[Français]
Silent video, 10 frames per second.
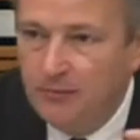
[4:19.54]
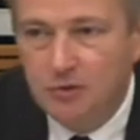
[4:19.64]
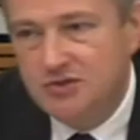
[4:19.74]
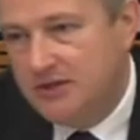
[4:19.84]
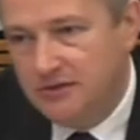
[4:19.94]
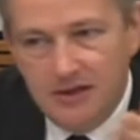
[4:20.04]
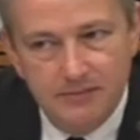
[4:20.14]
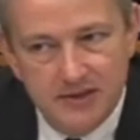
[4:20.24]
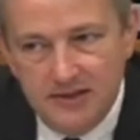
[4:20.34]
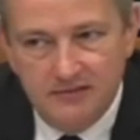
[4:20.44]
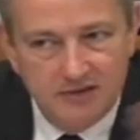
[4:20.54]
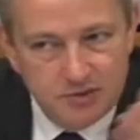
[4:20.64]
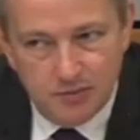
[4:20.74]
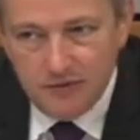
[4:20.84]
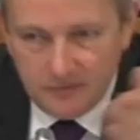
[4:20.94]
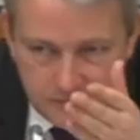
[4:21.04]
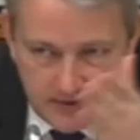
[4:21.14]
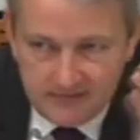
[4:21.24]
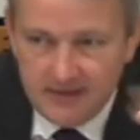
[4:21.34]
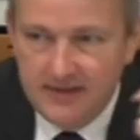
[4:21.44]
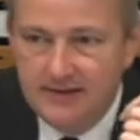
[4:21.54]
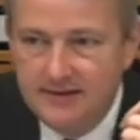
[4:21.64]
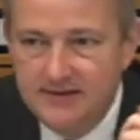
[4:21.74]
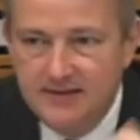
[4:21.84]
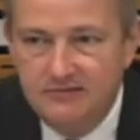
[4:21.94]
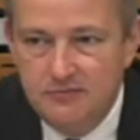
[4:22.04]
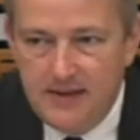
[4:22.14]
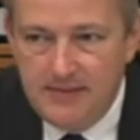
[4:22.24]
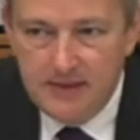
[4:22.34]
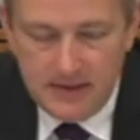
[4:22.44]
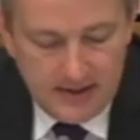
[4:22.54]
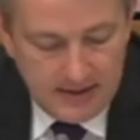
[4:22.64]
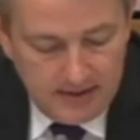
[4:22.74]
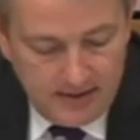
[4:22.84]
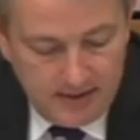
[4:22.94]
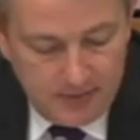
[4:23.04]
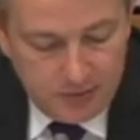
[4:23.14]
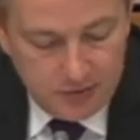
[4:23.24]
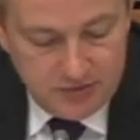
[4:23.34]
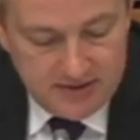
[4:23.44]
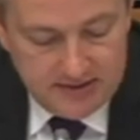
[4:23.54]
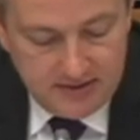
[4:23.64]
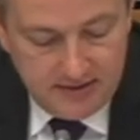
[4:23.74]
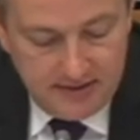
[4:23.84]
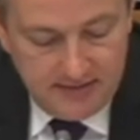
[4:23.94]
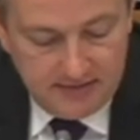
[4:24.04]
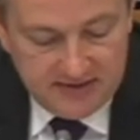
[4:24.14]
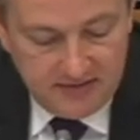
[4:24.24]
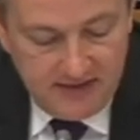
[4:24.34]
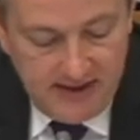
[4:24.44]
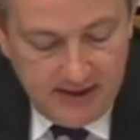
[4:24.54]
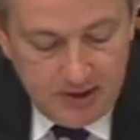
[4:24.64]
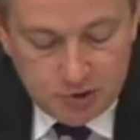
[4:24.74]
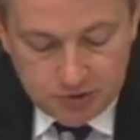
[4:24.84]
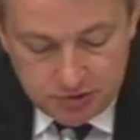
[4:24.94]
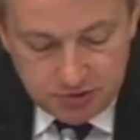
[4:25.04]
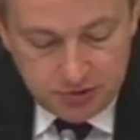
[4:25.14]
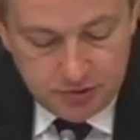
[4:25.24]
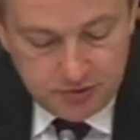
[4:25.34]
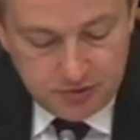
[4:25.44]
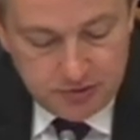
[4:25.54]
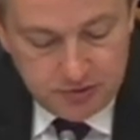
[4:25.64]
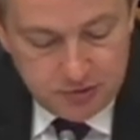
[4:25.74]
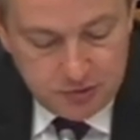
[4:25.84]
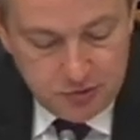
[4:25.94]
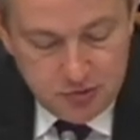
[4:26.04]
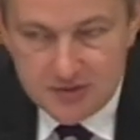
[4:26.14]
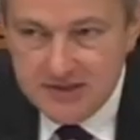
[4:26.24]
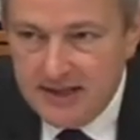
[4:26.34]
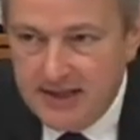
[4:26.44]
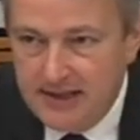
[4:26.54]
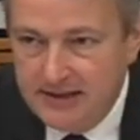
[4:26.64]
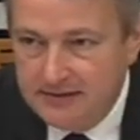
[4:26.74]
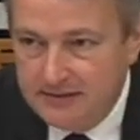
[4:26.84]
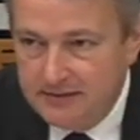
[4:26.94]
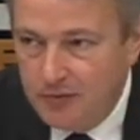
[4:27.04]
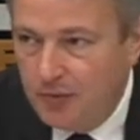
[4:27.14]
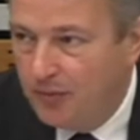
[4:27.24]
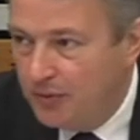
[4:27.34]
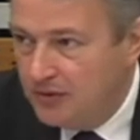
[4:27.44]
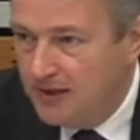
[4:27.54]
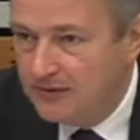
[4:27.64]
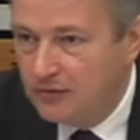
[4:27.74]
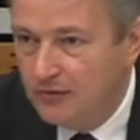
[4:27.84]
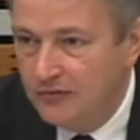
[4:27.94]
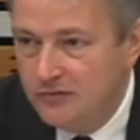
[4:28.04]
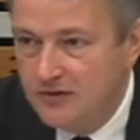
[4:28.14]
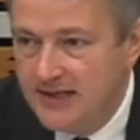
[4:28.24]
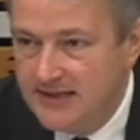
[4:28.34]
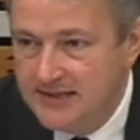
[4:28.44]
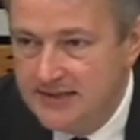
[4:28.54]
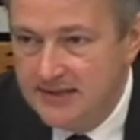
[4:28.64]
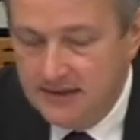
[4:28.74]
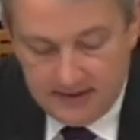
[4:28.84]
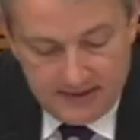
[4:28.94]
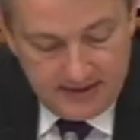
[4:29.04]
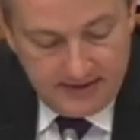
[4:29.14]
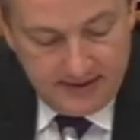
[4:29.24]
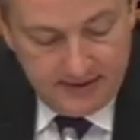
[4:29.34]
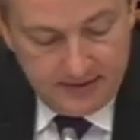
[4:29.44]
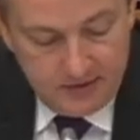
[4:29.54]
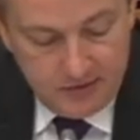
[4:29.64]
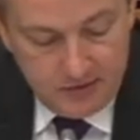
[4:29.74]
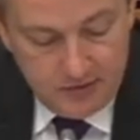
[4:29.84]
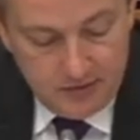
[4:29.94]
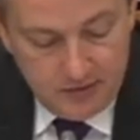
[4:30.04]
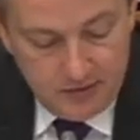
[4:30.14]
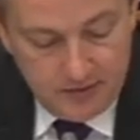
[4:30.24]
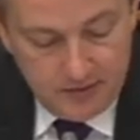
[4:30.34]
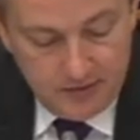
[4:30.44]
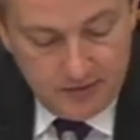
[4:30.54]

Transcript: de l'ordre, mais on sait que LBD et flashball, vous l'avez euh, dit vous-même, produisent les mêmes effets. Je, nuancerai le propos de l'un d'entre vous qui a dit que